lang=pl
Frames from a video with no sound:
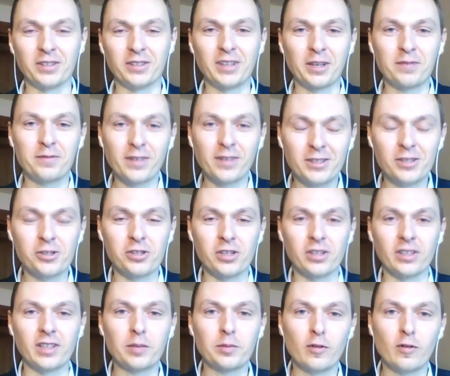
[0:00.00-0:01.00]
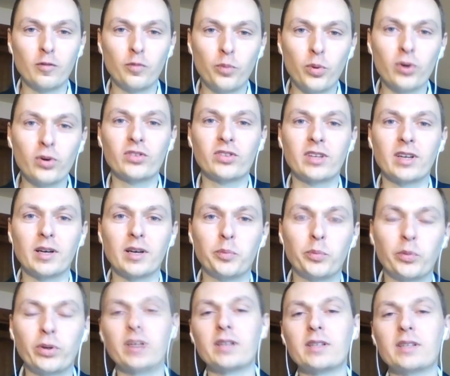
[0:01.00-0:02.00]
Tak, faktycznie, tak było w Polska
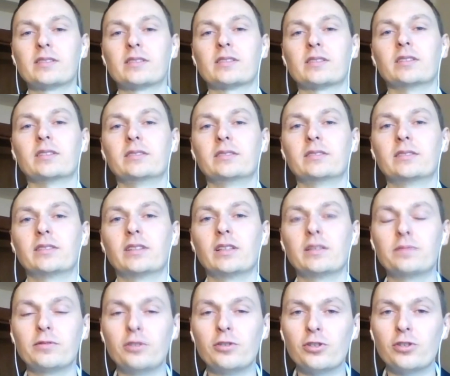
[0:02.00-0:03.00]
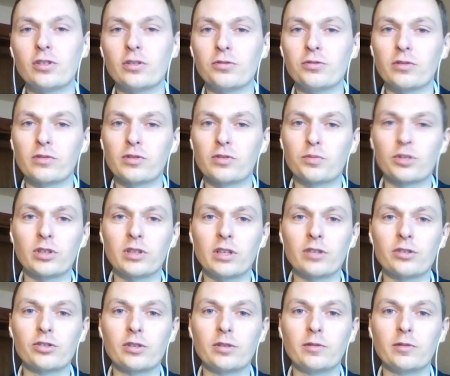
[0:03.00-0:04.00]
Press, e, telefoniczny oddział
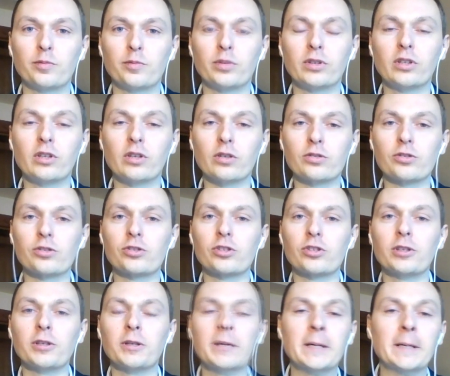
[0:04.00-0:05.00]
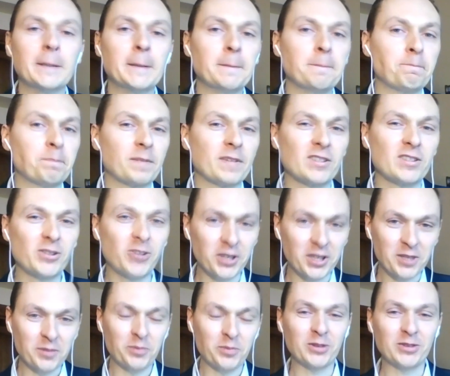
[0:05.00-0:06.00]
sprzedaży w Bydgoszczy.
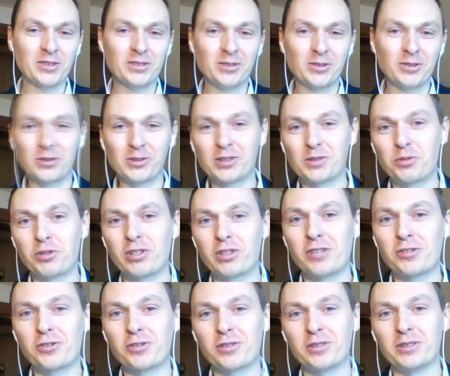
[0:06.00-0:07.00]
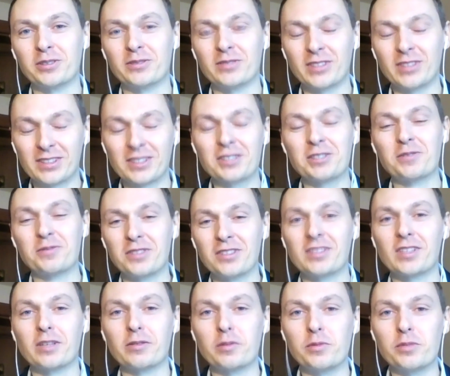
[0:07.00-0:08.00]
101% wzrostu sprzedaży w zasadzie w
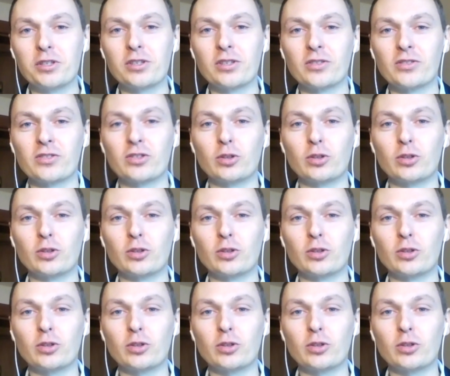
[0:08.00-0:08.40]
niecały miesiąc.